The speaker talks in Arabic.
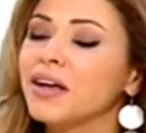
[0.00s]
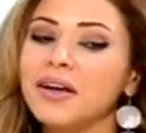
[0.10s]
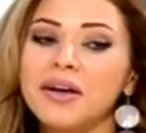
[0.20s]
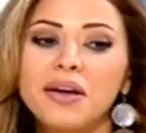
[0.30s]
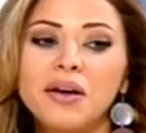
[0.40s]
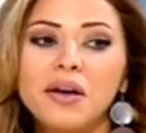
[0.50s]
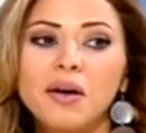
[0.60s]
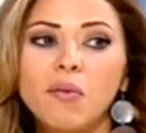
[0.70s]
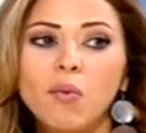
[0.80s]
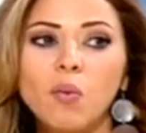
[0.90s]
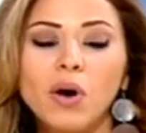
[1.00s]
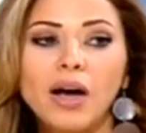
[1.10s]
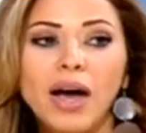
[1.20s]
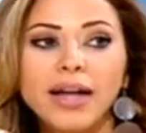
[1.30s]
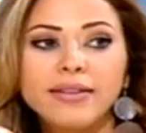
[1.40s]
آه
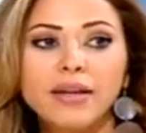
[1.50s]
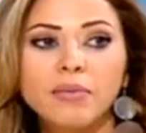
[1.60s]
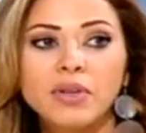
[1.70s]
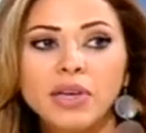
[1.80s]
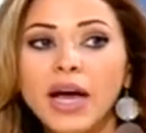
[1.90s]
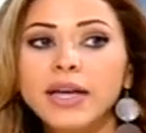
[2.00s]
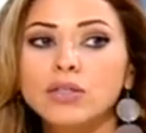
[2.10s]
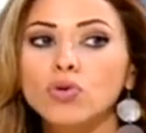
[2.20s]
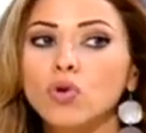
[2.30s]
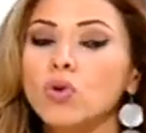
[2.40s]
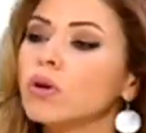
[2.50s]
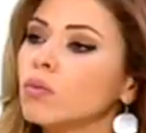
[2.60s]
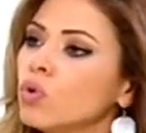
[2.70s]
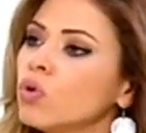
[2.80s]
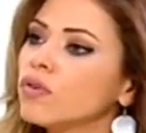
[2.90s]
وحتى بنلاحظ انه لون
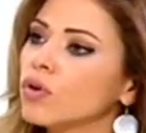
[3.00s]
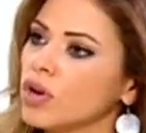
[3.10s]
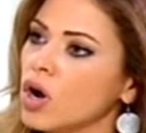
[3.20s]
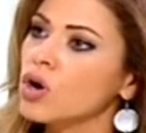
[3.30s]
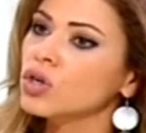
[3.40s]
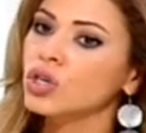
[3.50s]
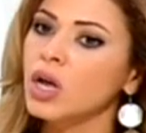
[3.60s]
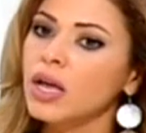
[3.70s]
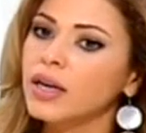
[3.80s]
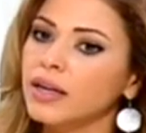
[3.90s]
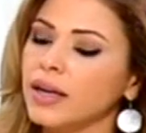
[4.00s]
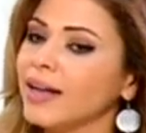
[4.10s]
الموف الاورانج اللي